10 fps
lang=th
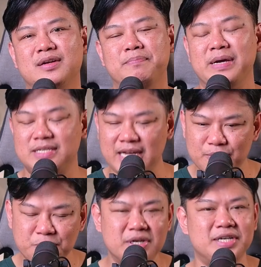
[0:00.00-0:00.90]
ไปใช้
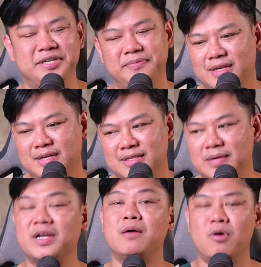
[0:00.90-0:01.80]
รุ่นอื่นซึ่ง
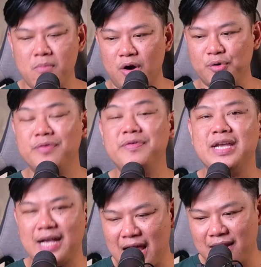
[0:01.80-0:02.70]
มันก็บ่งบอกด้วยวิธี
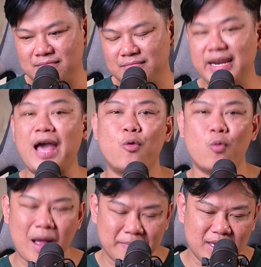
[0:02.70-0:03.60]
การแนวค
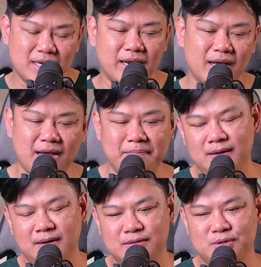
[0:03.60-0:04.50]
วามคิดนะครับ
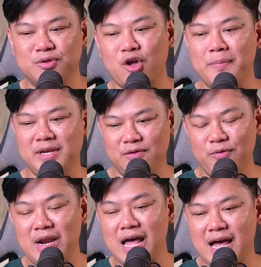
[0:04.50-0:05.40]
ส่งต่อไปถึง
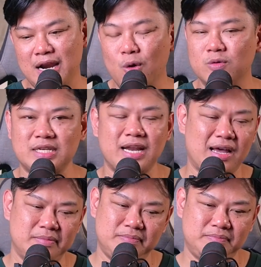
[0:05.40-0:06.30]
เวลาลงสนา
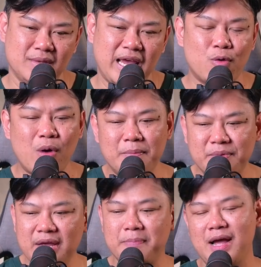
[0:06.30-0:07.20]
มไอ้ความ
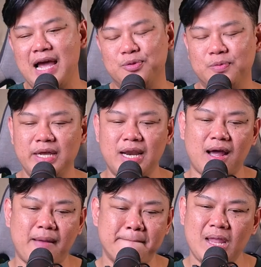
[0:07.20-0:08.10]
เรียบง่ายตรงนี้แหละ
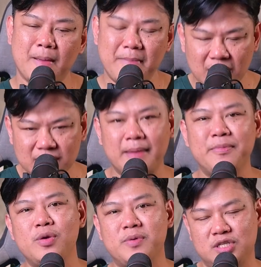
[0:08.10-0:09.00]
ครับมันก็เต็มไป
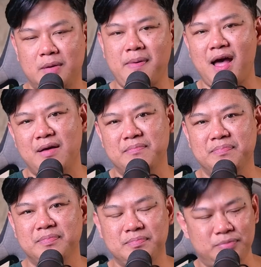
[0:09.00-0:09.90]
ด้วยประสิทธิภาพ
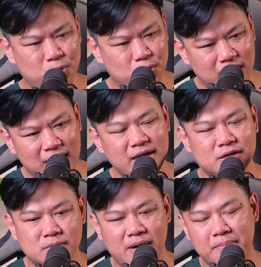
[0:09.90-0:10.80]
ทุกครั้งที่เขา
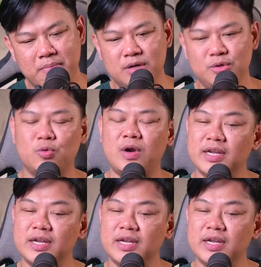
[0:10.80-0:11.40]
สัมผัสบอลทุกครั้ง